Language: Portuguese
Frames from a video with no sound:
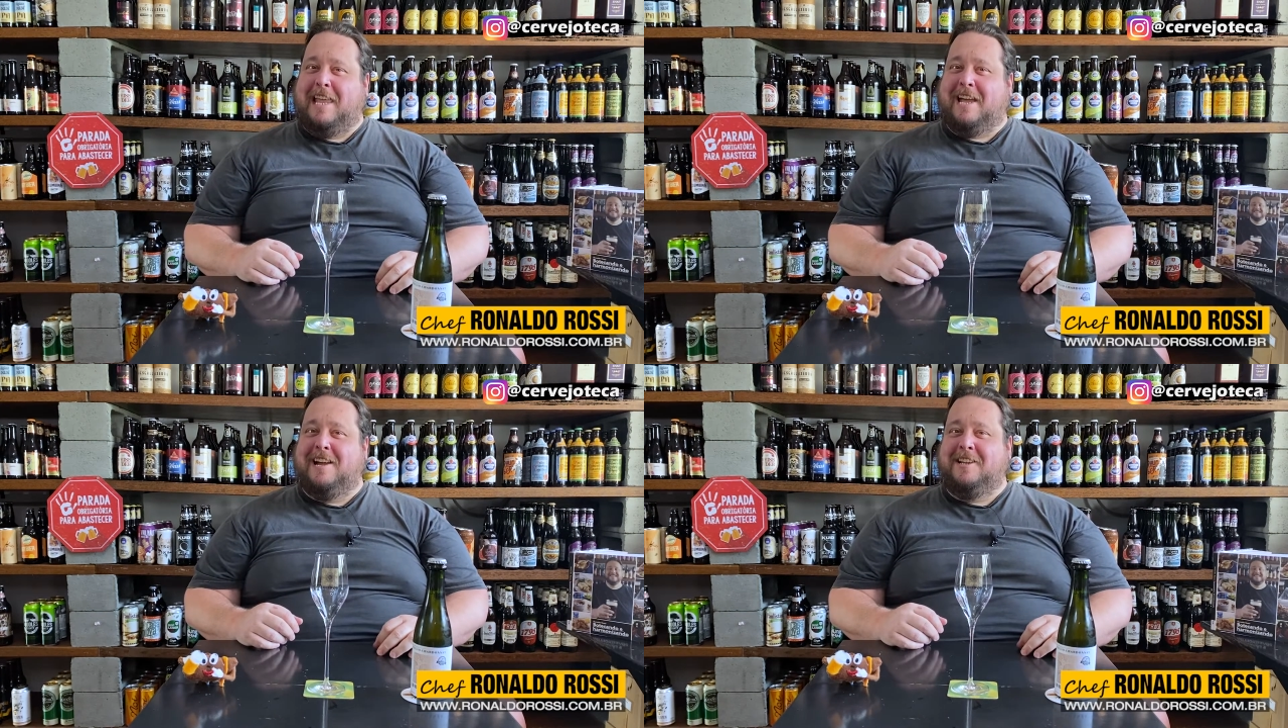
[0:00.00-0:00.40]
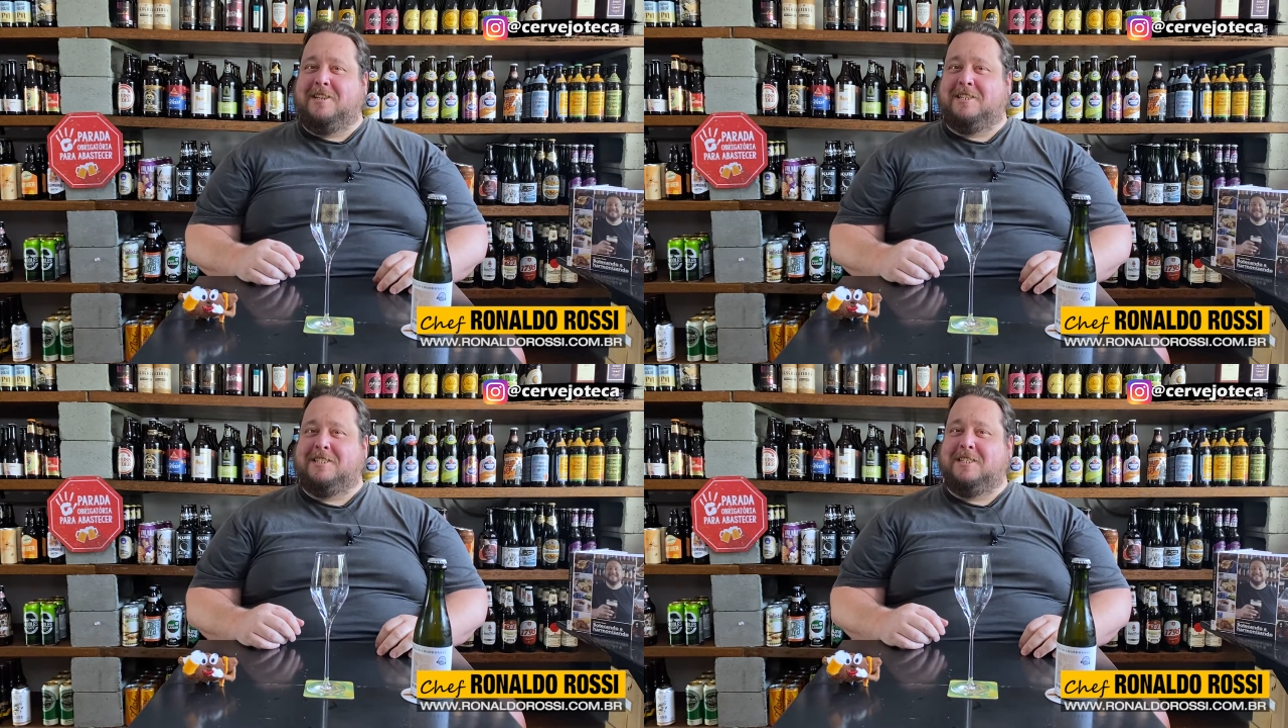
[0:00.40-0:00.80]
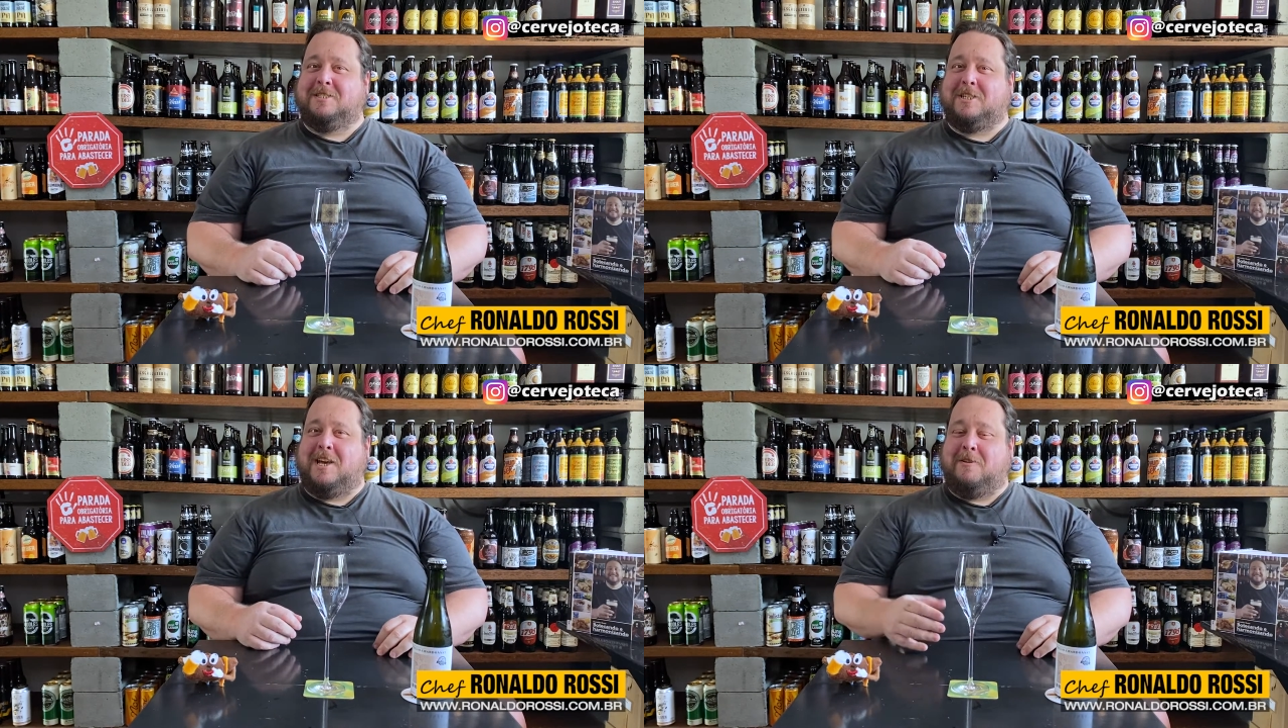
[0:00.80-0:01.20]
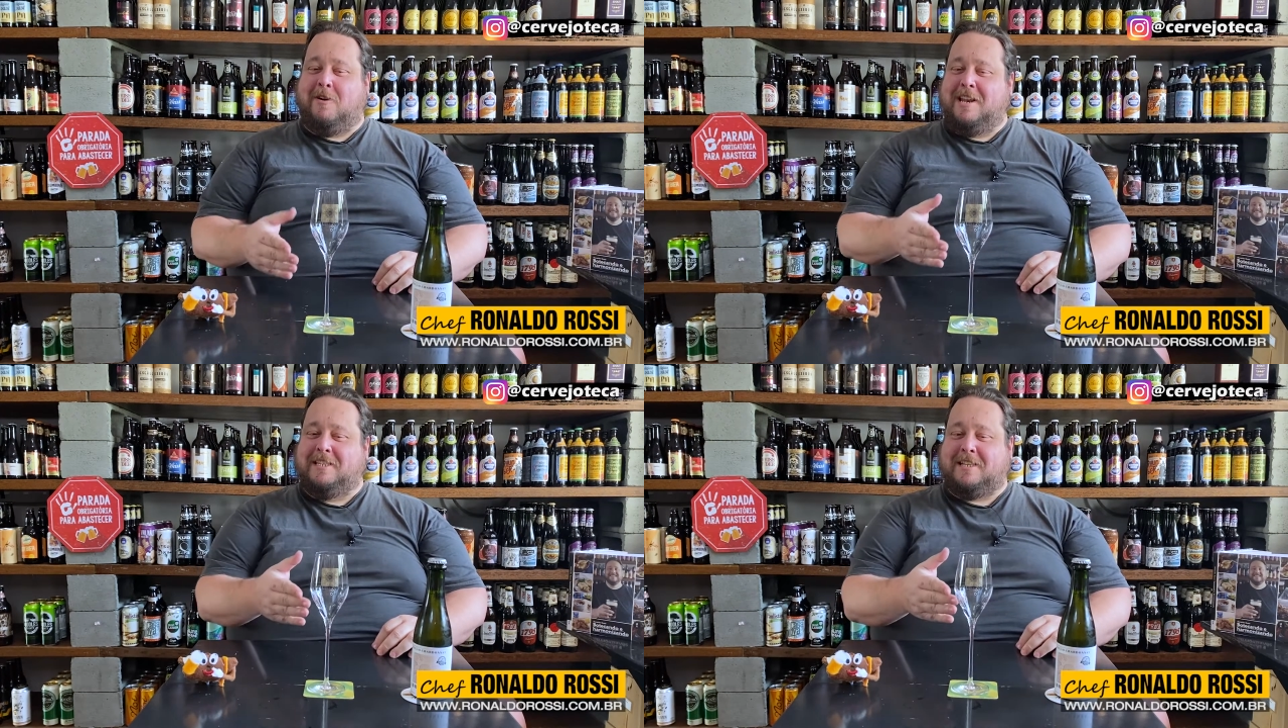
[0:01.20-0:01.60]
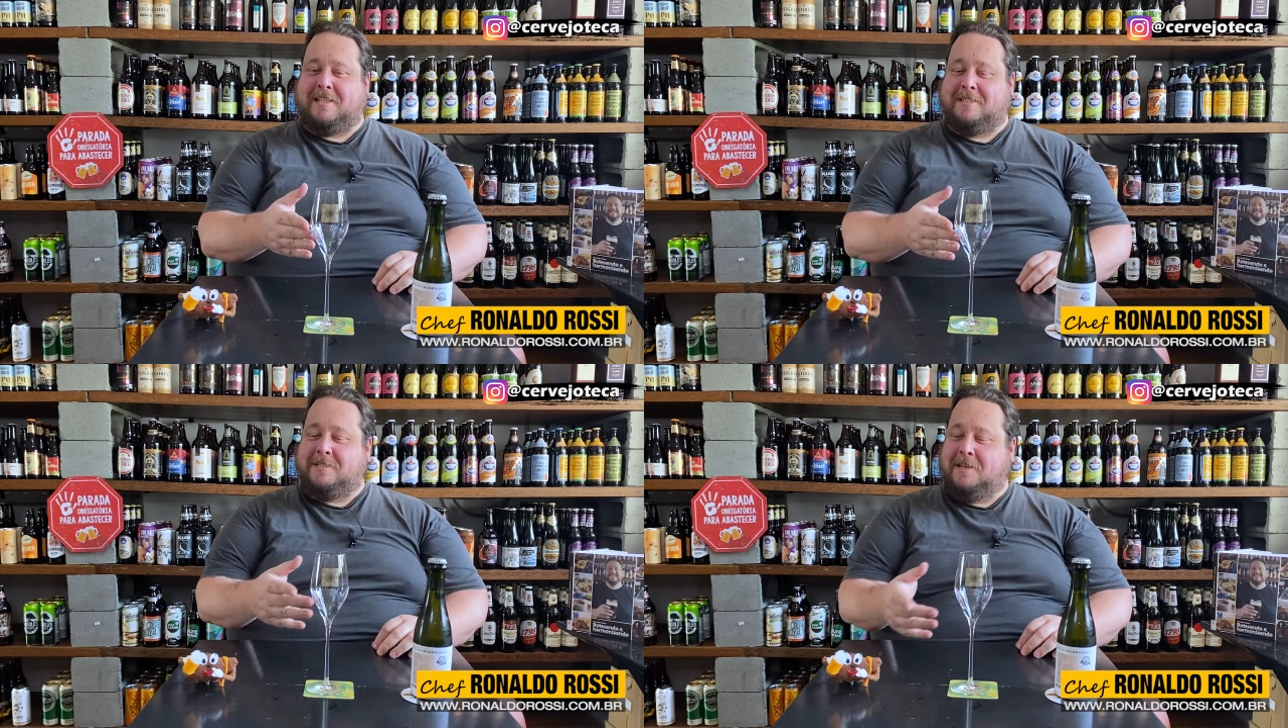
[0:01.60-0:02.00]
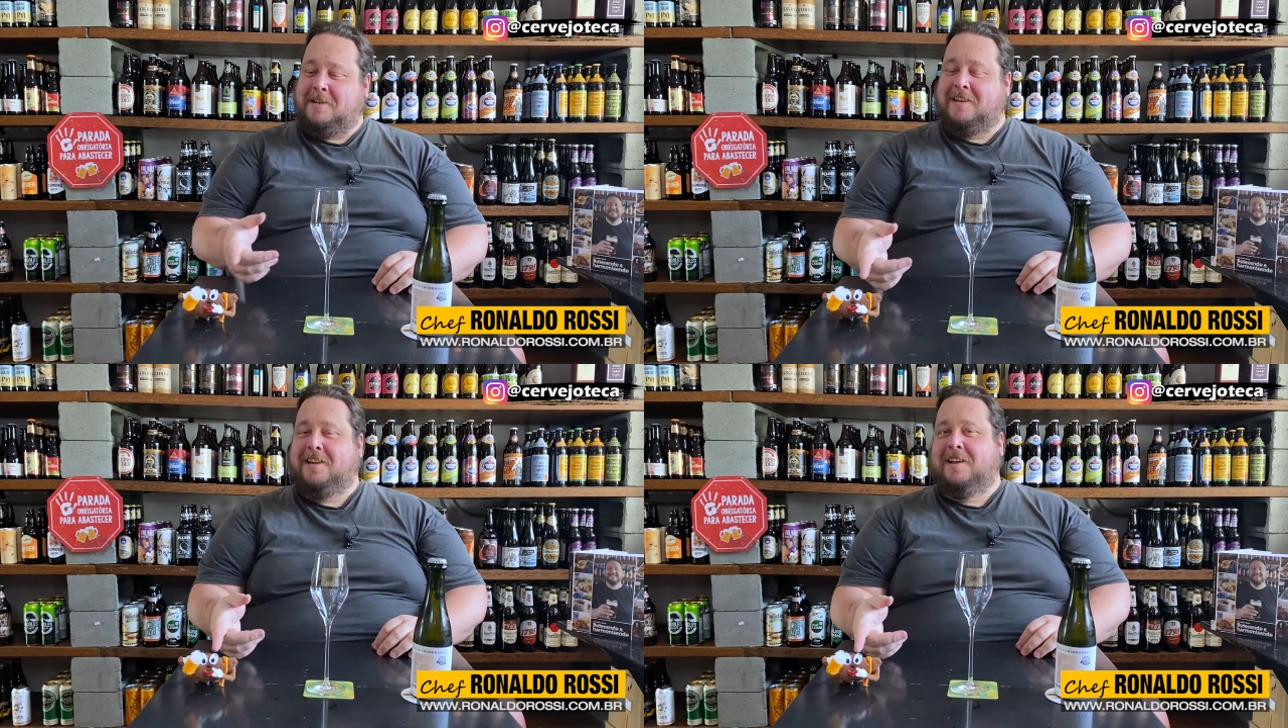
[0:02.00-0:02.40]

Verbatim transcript: elegante e sincero. Olha essa tacinha.